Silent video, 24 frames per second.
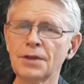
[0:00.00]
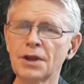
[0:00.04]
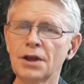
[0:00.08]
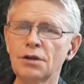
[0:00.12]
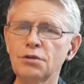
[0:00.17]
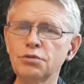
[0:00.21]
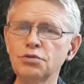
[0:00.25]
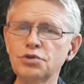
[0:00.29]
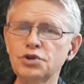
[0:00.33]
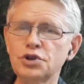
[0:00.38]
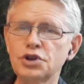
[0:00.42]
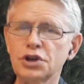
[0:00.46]

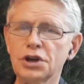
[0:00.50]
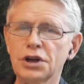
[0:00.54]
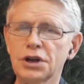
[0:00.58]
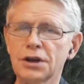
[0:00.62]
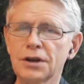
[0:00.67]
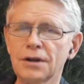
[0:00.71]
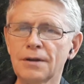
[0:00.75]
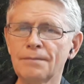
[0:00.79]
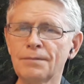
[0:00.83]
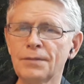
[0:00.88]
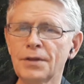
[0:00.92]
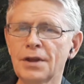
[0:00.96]
лучший
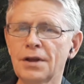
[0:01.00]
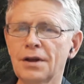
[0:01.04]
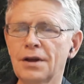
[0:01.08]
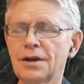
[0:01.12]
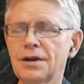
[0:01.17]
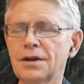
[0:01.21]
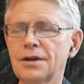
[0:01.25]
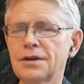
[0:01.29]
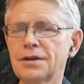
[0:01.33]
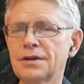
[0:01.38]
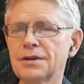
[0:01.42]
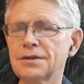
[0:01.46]

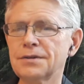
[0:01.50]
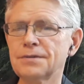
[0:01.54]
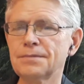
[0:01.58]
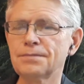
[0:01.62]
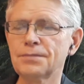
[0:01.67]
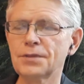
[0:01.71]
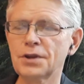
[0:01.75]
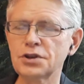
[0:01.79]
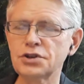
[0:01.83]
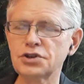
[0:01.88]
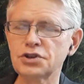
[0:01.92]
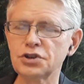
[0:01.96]
э,
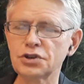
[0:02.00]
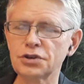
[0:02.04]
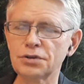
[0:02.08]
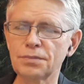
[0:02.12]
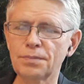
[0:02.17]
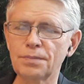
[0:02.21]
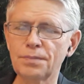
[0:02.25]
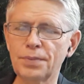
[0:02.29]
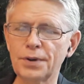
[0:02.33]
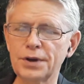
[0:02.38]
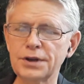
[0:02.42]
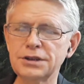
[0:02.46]
значит,
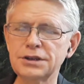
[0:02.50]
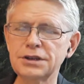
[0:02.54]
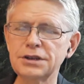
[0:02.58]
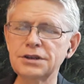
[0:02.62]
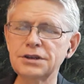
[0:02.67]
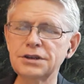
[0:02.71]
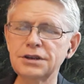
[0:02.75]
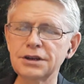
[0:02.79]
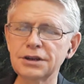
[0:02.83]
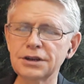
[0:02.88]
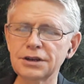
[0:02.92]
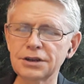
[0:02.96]

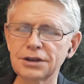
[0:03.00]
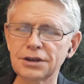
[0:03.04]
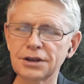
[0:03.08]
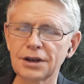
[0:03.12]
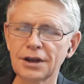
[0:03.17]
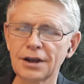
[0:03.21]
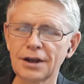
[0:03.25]
президент,